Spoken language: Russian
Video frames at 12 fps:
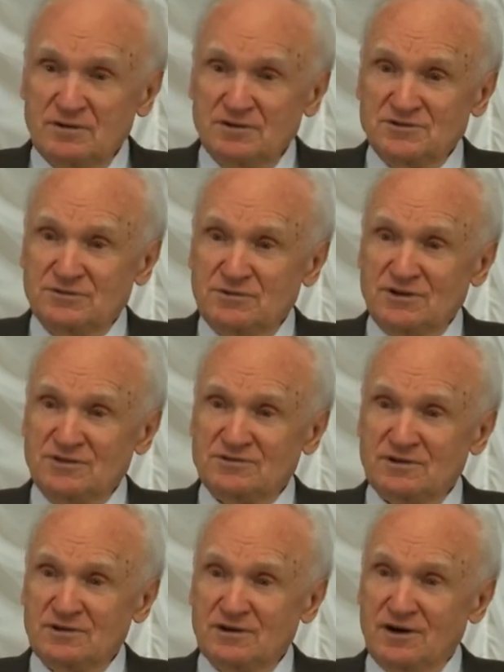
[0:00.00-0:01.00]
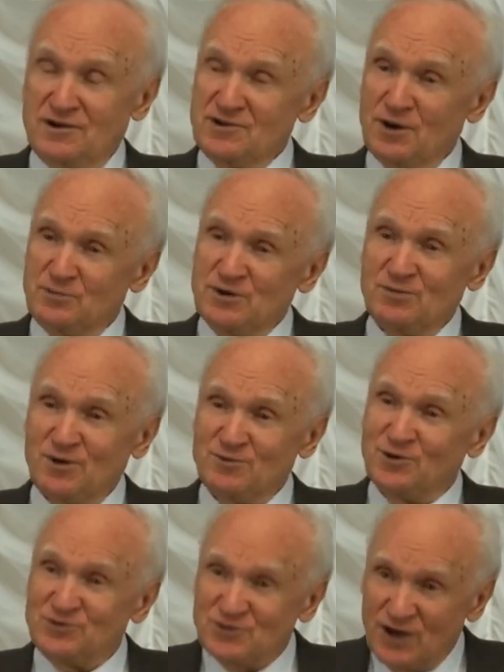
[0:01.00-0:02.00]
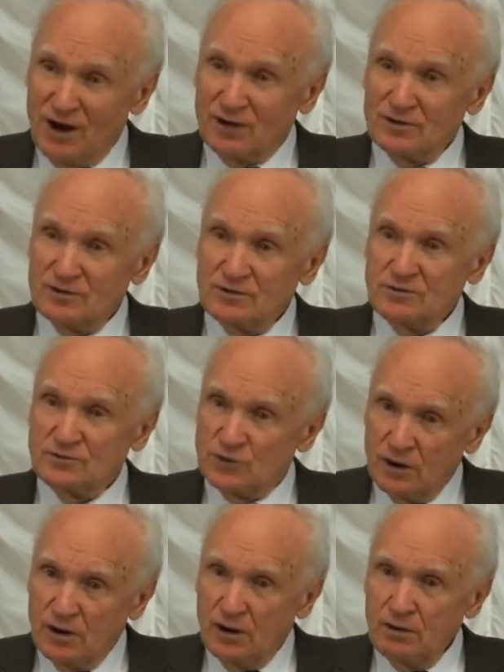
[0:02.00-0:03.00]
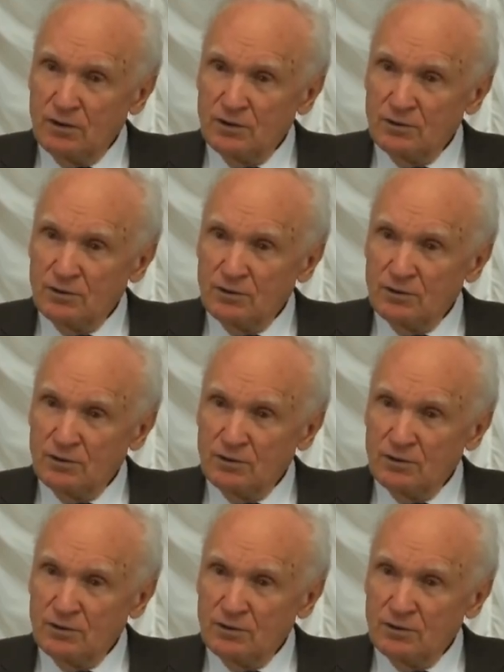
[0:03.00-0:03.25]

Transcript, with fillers: извините, а я понимаю вот так. Да.